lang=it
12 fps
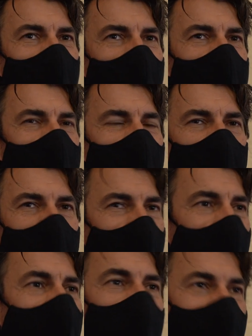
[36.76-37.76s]
con Alessandro
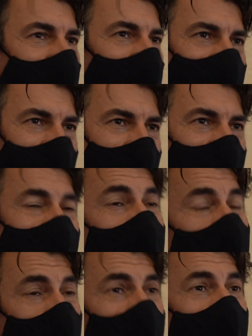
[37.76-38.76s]
Macario e tanti altri. Ci
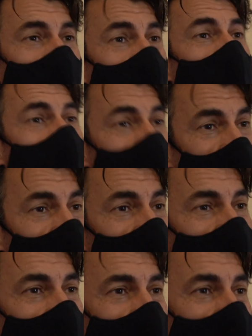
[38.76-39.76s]
sono anche due
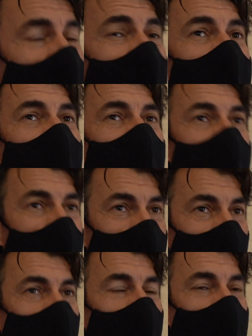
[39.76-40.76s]
riminesi,
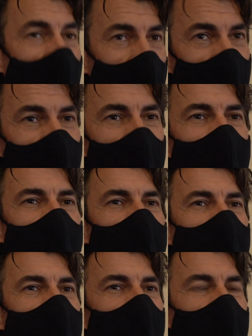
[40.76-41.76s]
Marco Dalia
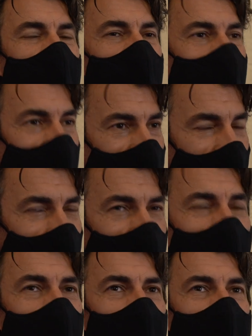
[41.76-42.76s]
e Alice
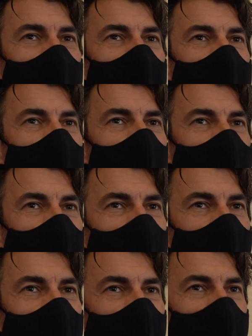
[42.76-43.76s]
Mariani,
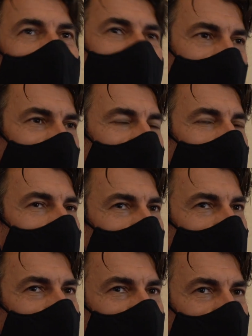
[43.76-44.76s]
e entrambi
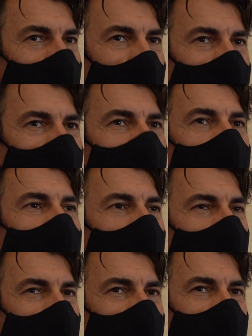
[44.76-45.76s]
lavorano in Germania in due
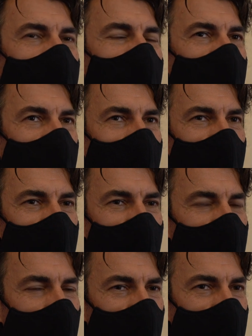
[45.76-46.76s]
compagnie super
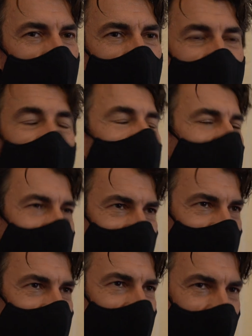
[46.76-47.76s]
prestigiose e
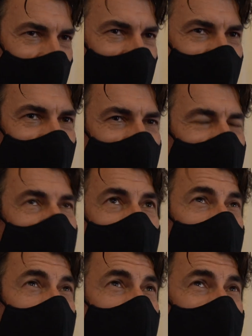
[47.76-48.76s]
tanti altri.
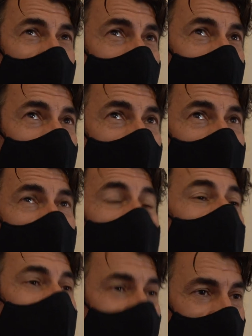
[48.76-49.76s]
So, siamo
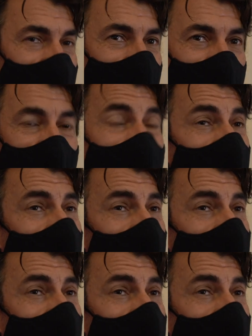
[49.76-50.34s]
in 13, in